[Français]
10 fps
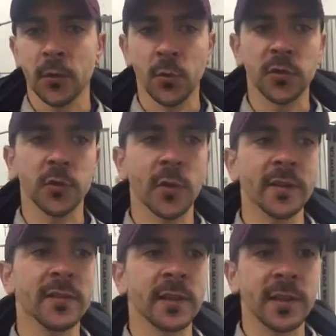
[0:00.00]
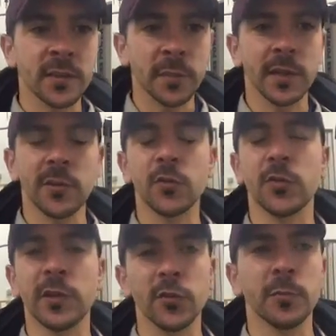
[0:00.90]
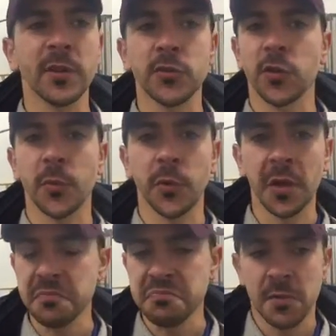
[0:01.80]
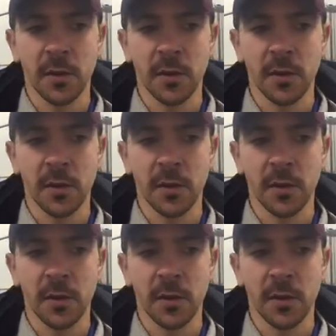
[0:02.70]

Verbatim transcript: Donc si on garde cet état d'esprit les autres matchs du championnat,